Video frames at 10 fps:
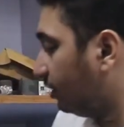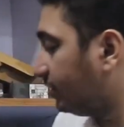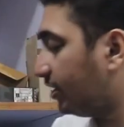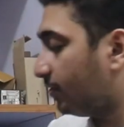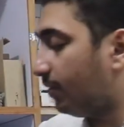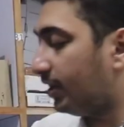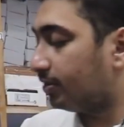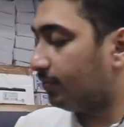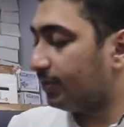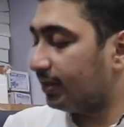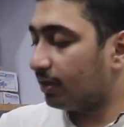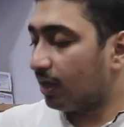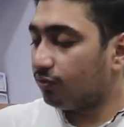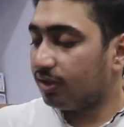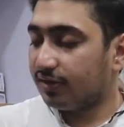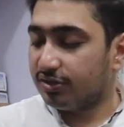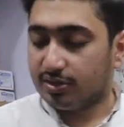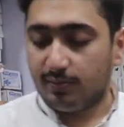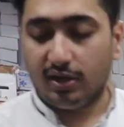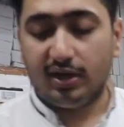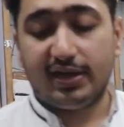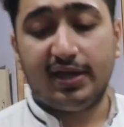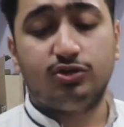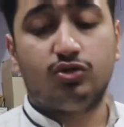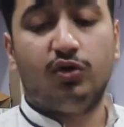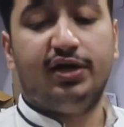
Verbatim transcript: मल्टी स्पान कंपनी का काउंटिंग सिस्टम लगाना है जो